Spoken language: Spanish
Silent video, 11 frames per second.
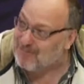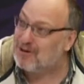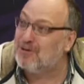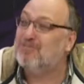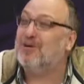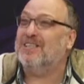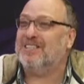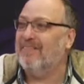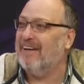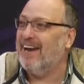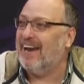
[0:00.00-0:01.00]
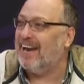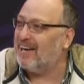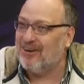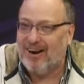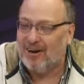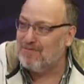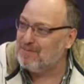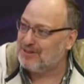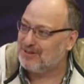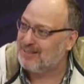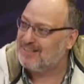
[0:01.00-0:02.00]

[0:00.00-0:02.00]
Con porque se van a ganar con algo impresionante.